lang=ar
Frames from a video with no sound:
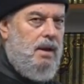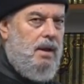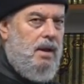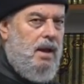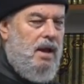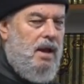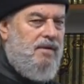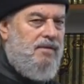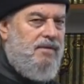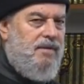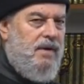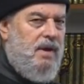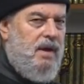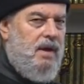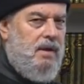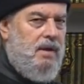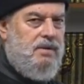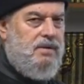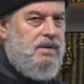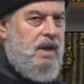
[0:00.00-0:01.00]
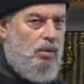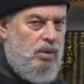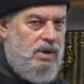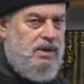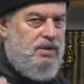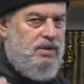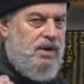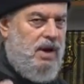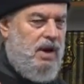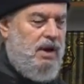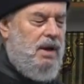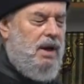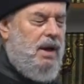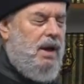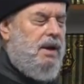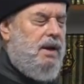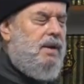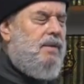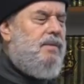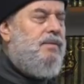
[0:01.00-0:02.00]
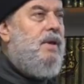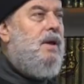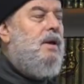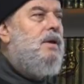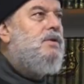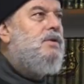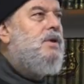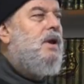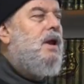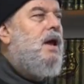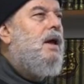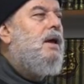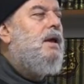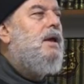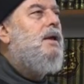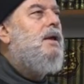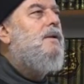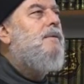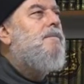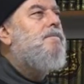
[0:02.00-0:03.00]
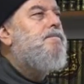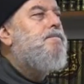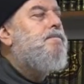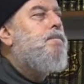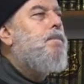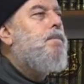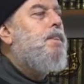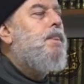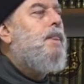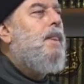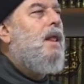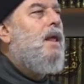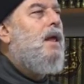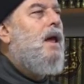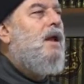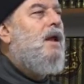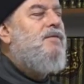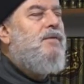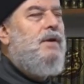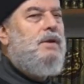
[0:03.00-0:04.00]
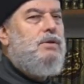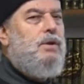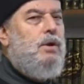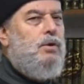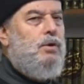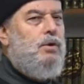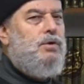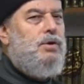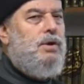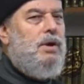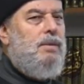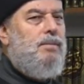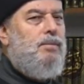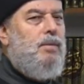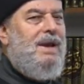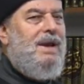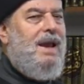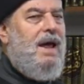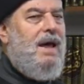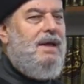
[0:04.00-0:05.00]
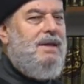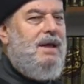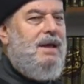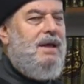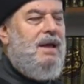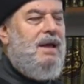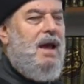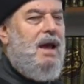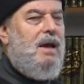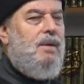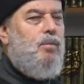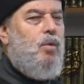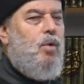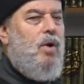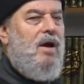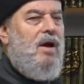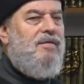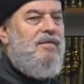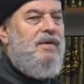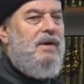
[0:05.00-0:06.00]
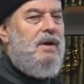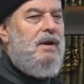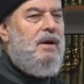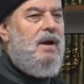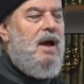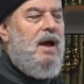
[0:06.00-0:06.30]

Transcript: ألف دولة إسرائيل يعني إسرائيل 2022 ميلادي الموافق